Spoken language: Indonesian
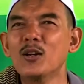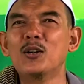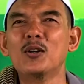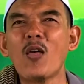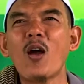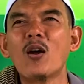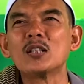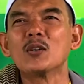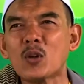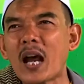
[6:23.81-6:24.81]
lo
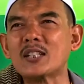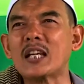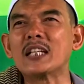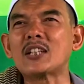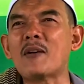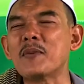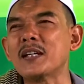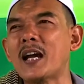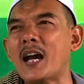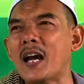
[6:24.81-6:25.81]
sing kurang ajar ki
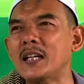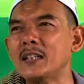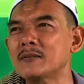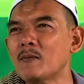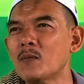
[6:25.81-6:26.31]
sampean